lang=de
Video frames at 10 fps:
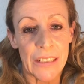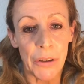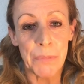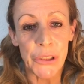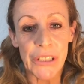
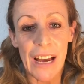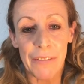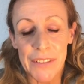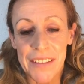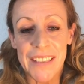Gott
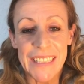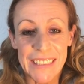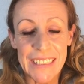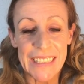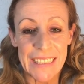bestraft jetzt
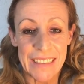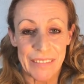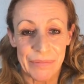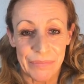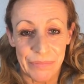nicht die,
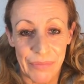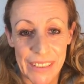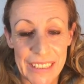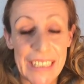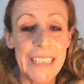
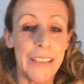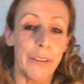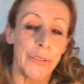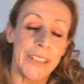die Kinder,